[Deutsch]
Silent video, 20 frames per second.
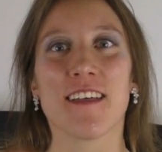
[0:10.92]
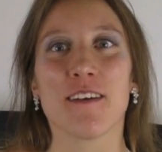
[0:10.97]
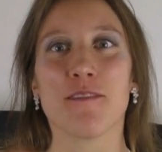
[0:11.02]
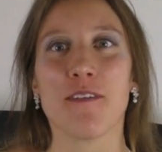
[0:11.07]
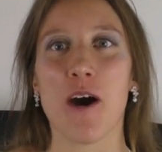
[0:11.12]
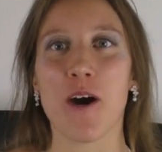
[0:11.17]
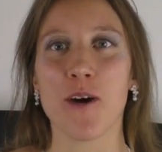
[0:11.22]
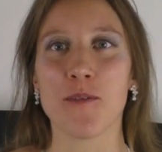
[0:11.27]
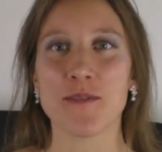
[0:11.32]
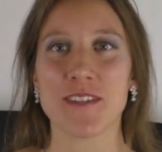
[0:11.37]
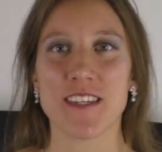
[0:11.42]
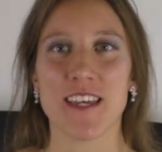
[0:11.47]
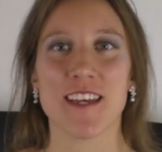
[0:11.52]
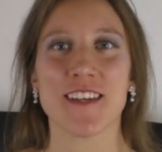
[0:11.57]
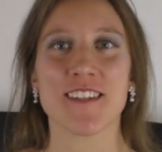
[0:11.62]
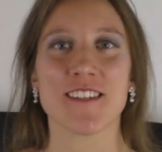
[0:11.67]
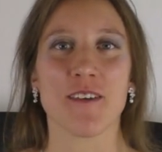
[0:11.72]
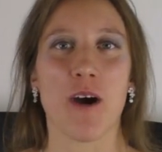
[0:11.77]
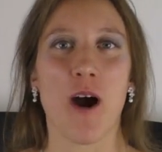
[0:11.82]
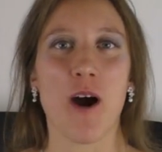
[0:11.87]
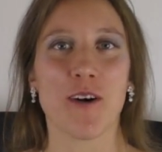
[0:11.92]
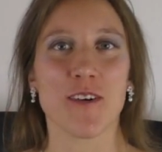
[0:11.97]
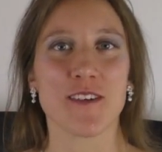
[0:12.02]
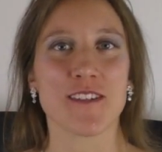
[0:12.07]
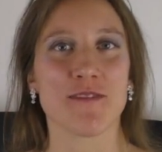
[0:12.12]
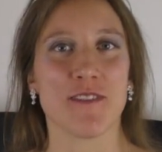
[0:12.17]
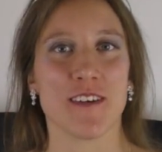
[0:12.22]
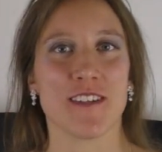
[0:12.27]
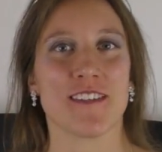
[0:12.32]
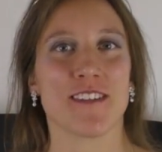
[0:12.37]
Warum sehe ich so
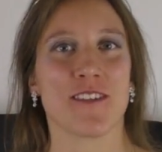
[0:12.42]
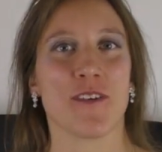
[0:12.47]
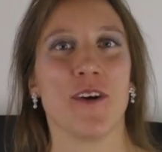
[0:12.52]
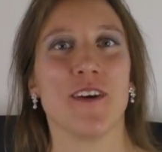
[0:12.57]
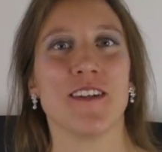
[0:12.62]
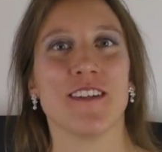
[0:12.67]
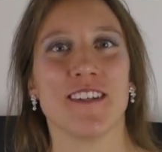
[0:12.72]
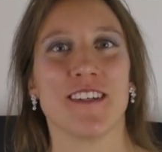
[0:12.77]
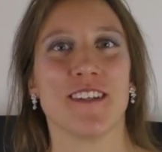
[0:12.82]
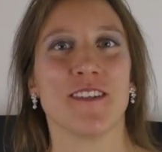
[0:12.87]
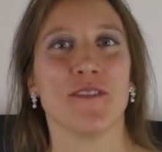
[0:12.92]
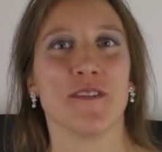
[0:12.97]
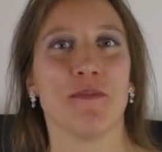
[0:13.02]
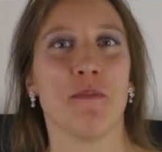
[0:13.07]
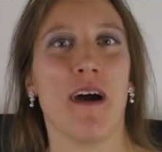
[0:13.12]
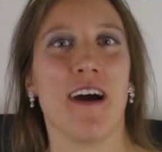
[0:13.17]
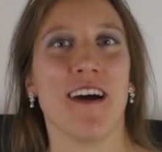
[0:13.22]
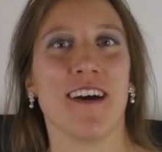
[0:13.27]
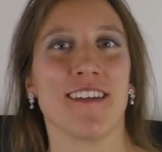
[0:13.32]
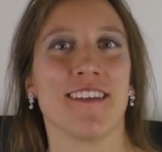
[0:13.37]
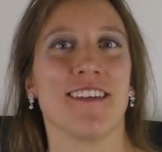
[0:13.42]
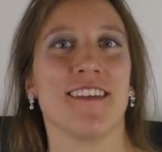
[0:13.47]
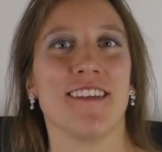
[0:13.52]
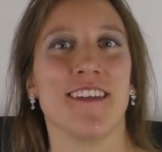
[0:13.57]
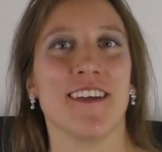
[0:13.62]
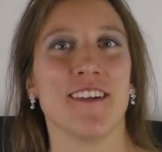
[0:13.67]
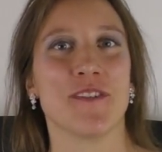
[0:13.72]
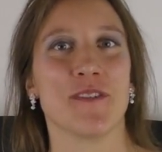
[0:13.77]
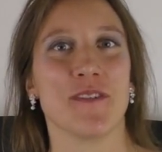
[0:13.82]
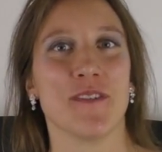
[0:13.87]
aus? Was könnte ich nun machen?
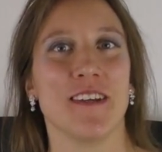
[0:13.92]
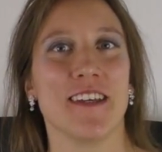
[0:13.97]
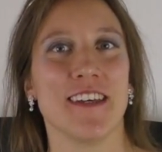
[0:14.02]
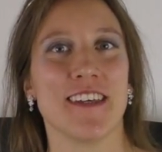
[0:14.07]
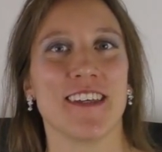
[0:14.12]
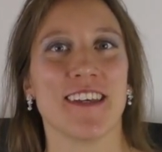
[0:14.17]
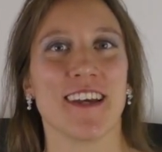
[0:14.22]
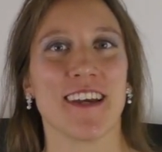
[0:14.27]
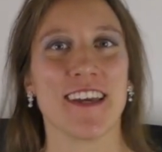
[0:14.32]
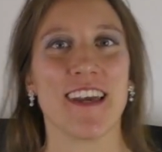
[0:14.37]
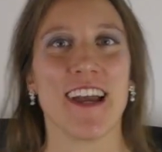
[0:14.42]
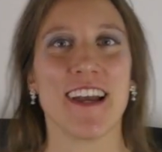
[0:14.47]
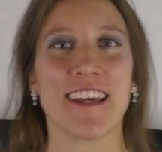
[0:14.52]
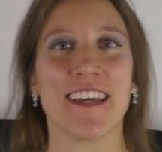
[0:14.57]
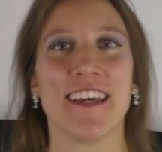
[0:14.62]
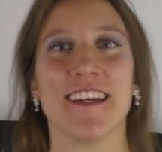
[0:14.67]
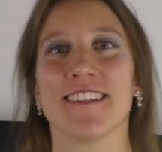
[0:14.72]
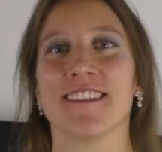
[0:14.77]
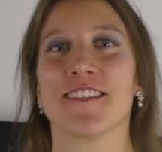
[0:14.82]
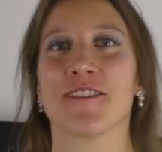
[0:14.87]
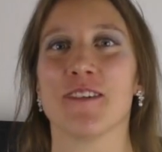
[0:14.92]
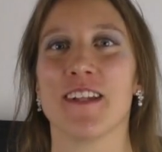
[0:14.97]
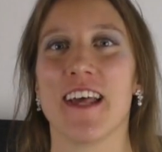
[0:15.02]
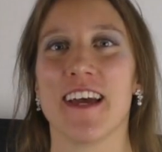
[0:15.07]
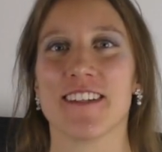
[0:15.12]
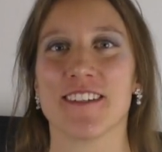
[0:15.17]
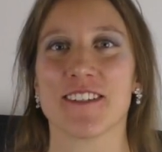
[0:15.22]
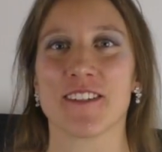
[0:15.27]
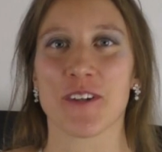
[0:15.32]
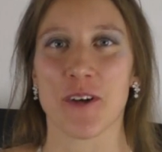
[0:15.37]
Natürlich reagieren zu
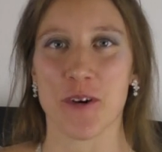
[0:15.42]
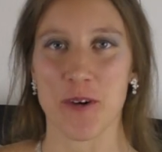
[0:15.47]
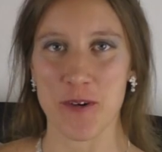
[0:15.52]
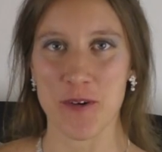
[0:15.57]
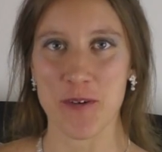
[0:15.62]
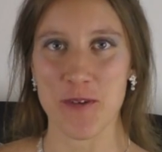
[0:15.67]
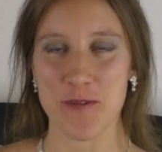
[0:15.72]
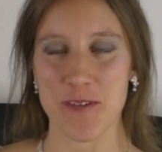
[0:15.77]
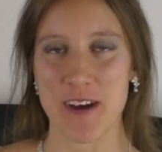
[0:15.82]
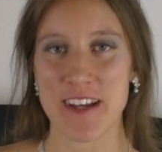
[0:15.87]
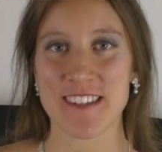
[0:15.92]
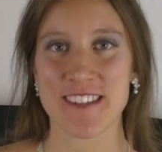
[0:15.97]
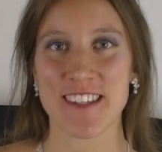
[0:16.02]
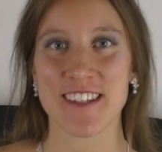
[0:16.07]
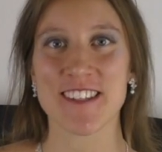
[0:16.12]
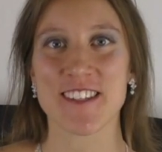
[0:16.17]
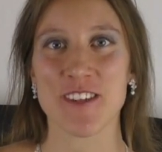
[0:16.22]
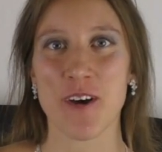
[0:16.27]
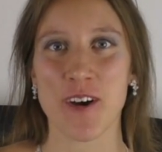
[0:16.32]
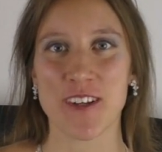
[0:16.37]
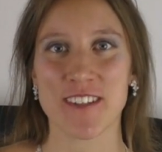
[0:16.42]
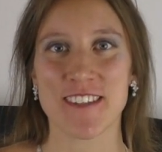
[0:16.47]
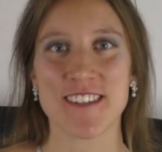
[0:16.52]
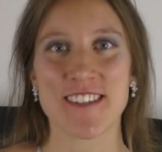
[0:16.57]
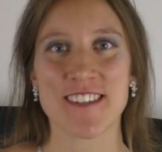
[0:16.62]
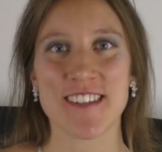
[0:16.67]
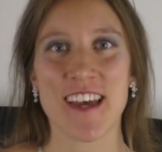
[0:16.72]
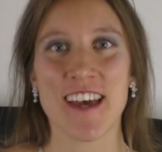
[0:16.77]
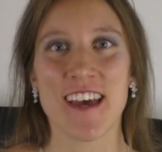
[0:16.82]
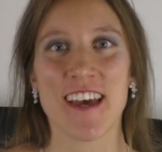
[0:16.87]
Let It Go. Was denn
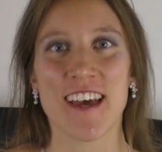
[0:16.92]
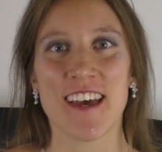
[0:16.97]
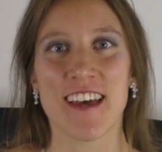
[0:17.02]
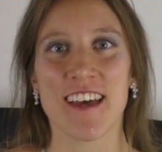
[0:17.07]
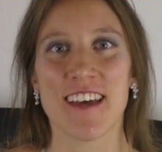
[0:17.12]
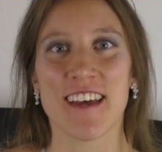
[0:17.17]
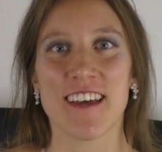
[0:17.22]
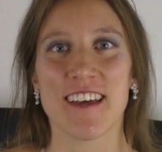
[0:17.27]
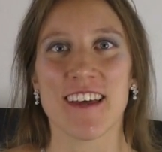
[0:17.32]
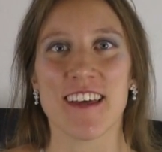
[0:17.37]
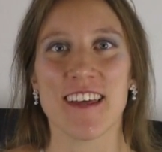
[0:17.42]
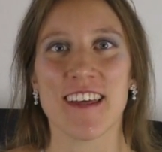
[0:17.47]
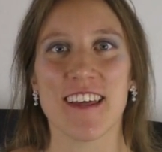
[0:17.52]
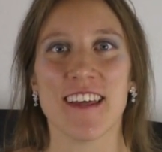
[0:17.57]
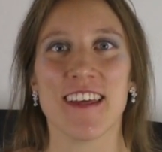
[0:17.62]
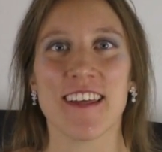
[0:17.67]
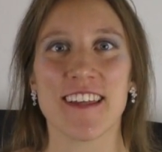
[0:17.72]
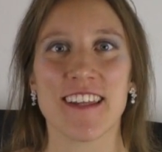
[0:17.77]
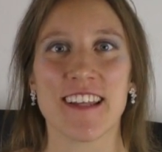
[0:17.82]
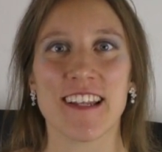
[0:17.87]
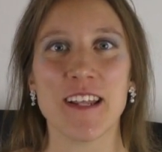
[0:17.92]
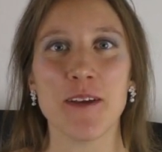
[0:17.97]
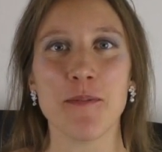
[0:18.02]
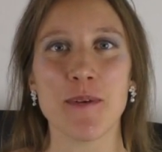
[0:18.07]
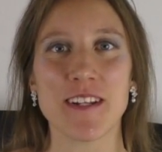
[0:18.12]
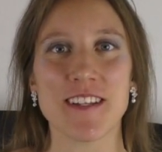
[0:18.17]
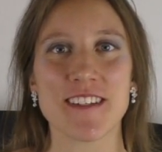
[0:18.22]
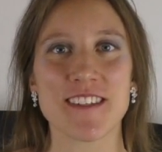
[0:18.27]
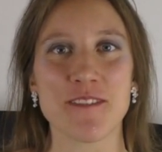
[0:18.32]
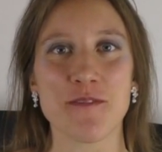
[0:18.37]
sonst? Ich
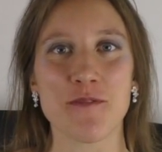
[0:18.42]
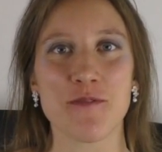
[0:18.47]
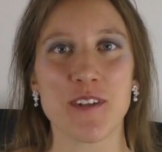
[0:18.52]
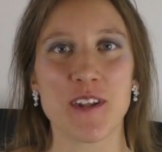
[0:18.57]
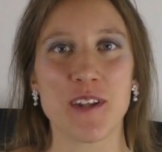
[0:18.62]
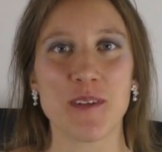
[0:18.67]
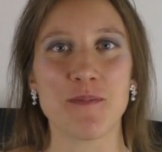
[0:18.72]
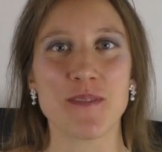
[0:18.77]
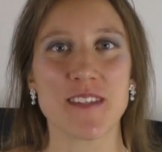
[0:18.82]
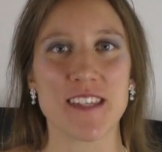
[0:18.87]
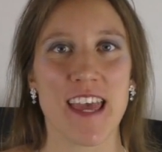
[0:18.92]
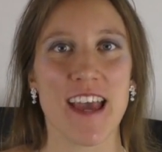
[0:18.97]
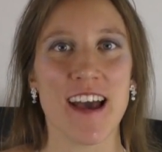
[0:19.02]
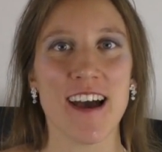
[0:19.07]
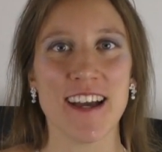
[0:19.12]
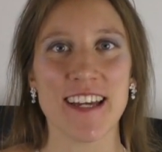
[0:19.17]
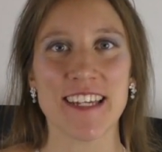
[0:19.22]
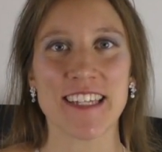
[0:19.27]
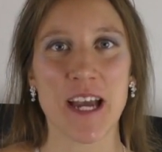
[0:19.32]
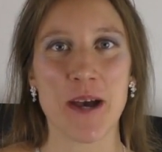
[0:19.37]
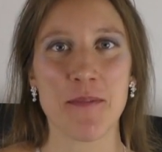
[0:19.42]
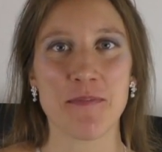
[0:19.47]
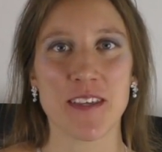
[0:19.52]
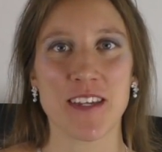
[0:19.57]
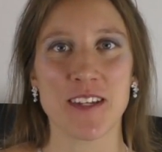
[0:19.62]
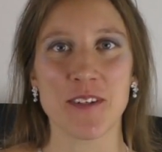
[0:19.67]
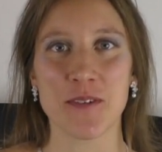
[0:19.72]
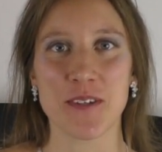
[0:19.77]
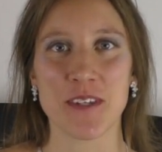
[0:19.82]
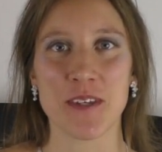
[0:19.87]
liebe diesen Film sehr. Ich habe
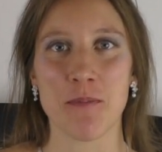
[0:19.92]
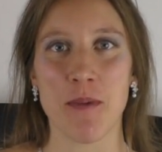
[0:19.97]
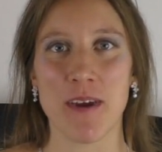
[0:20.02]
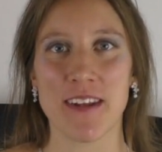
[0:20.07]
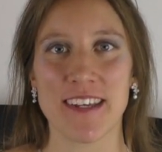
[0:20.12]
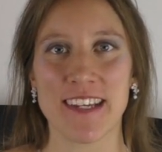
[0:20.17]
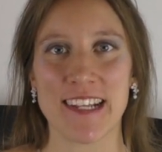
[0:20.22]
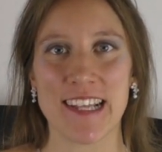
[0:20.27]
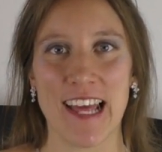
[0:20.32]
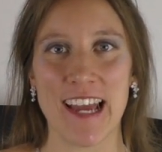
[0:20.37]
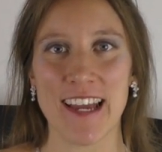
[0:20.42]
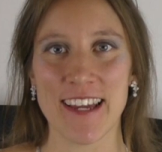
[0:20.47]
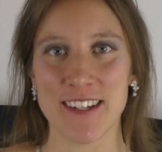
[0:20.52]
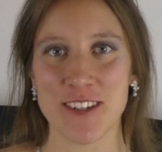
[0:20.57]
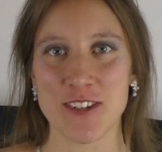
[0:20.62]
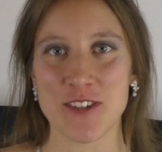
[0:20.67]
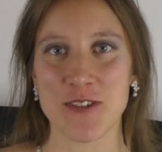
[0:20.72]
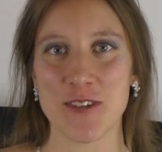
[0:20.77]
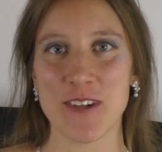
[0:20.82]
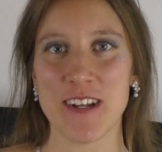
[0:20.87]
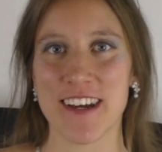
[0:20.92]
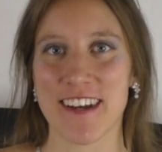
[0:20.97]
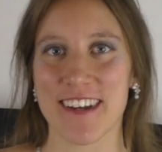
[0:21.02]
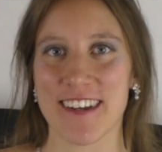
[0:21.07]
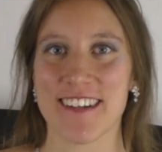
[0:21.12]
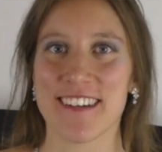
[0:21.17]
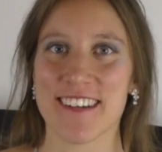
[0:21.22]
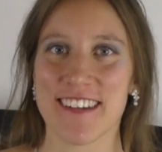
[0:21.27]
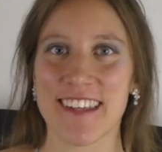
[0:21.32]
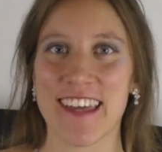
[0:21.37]
den durch meine kleinen
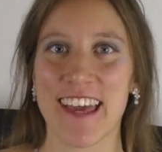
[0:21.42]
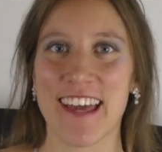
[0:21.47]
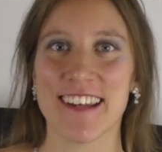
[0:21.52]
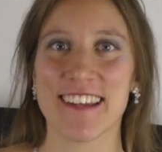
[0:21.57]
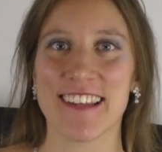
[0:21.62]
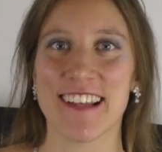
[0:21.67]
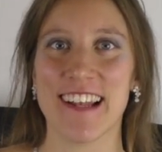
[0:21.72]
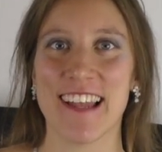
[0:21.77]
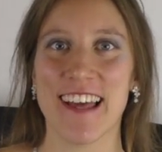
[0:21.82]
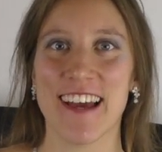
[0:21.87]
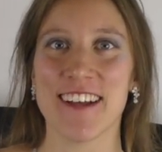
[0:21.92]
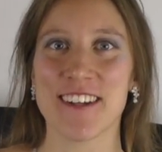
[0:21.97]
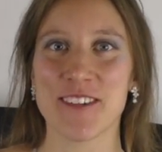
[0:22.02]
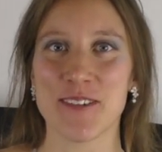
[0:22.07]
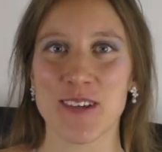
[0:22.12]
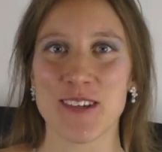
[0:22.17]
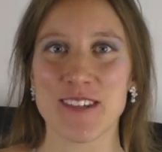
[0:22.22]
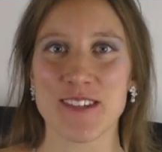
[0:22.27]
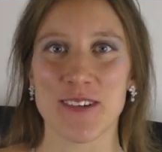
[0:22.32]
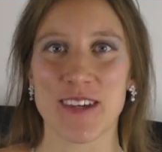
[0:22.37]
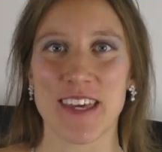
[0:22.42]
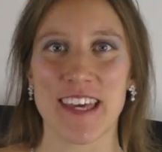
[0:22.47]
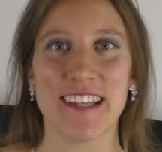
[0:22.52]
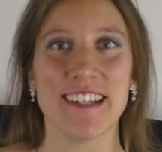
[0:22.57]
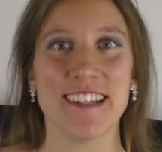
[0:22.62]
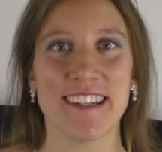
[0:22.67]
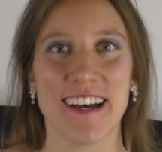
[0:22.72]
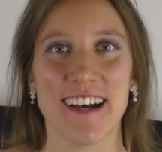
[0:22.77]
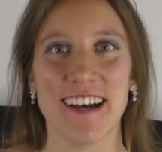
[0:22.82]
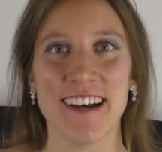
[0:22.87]
Schülerinnen kennengelernt, durch so
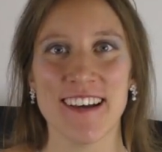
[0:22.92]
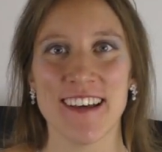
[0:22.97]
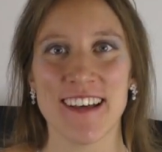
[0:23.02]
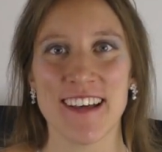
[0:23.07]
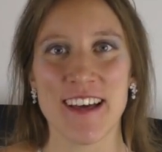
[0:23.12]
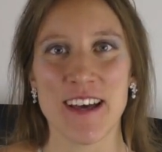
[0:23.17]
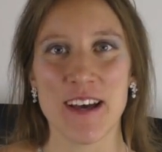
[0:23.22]
Kinder